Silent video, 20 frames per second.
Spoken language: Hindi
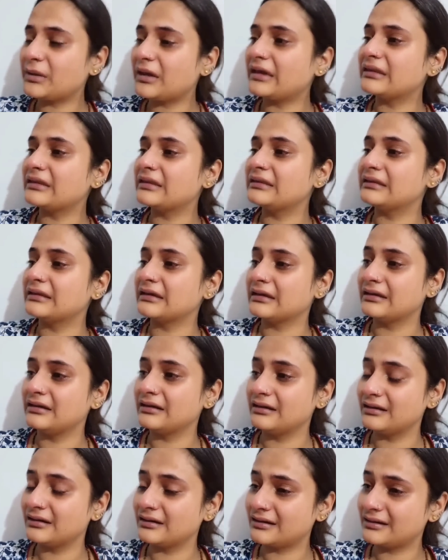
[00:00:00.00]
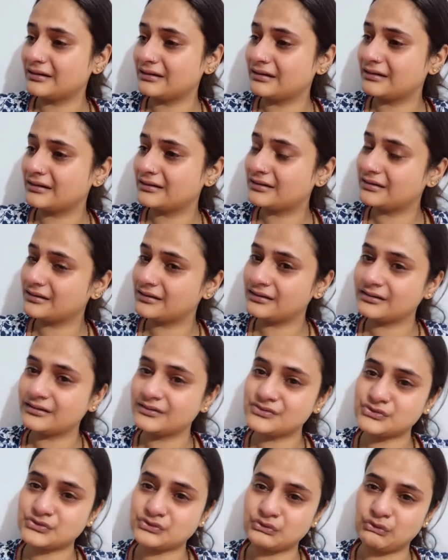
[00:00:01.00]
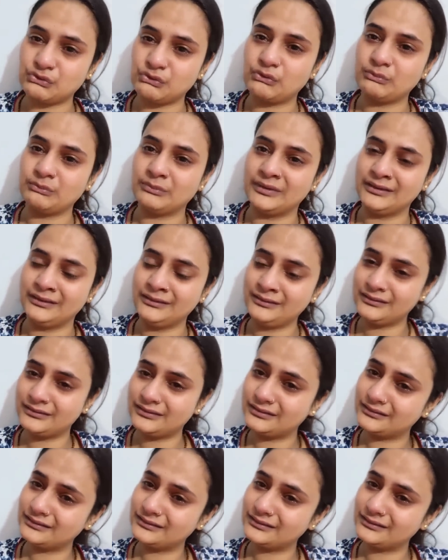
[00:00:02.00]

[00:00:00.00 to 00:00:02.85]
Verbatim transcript: कह देते हैं ना कि स्ट्रॉन्ग बन